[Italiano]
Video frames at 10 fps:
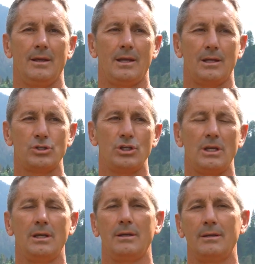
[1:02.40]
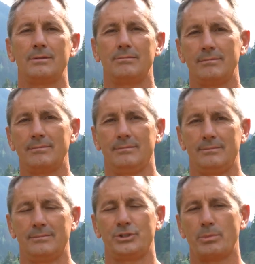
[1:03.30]
e ci
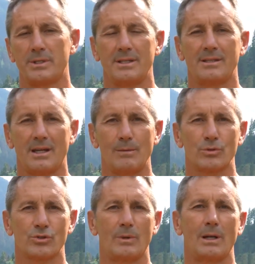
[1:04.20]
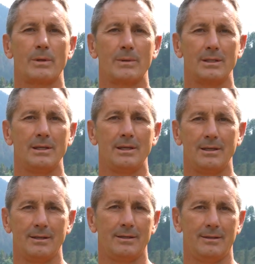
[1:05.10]
ci presenteremo insomma, alla prima
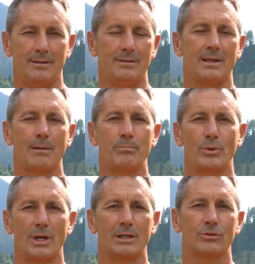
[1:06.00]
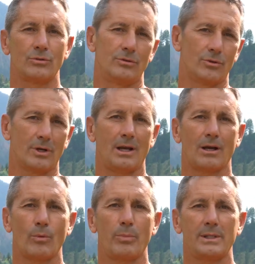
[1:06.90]
di, di campionato, nonché
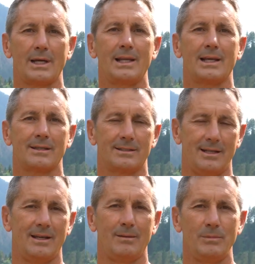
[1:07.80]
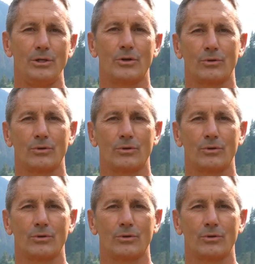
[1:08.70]
alla Coppa Italia, nelle migliori